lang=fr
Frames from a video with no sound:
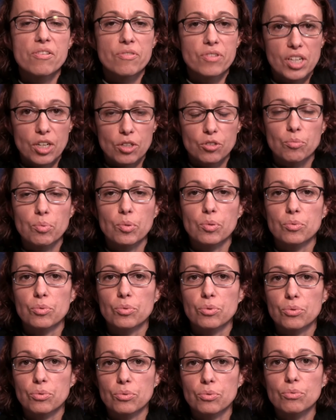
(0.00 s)
filières de
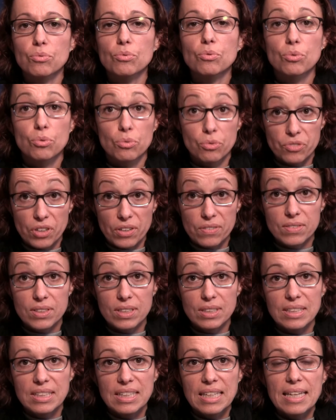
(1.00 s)
production, de
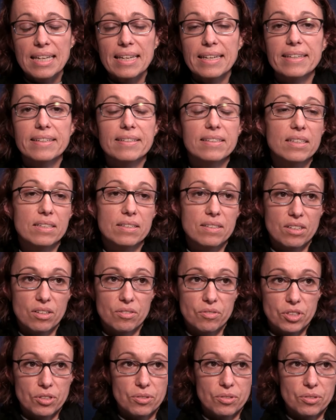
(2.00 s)
vente et des STAV.